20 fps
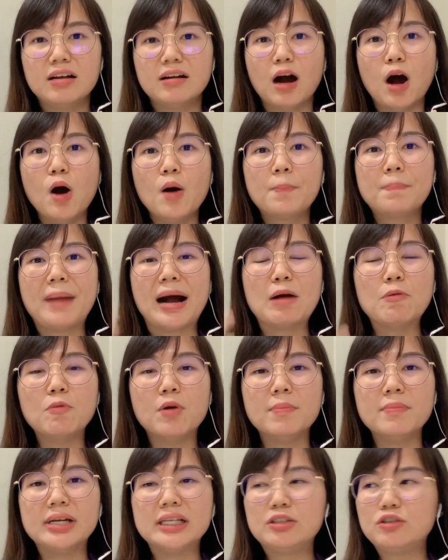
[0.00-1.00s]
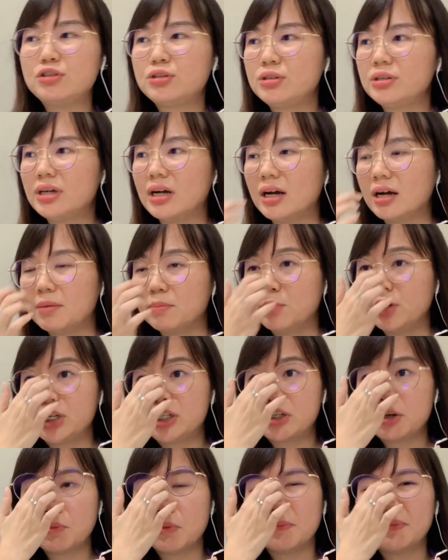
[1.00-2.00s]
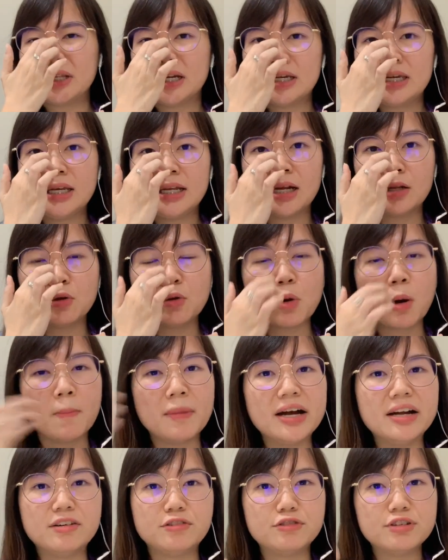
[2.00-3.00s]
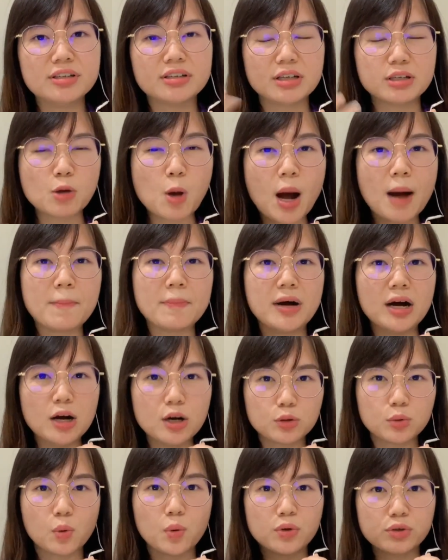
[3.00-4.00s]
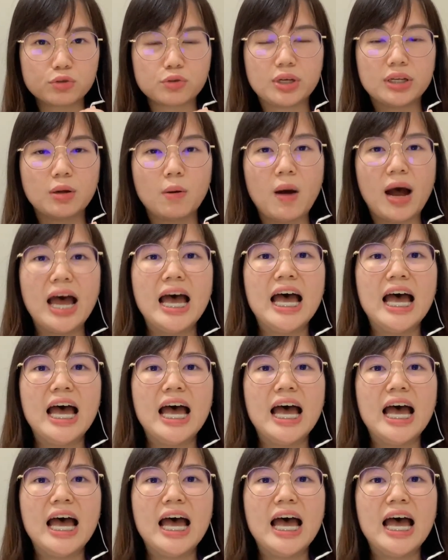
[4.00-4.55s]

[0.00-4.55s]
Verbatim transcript: 然后帮我们去啊，moisture 我们的 heat 啊，如果我们很热的话，我们喝多水的话，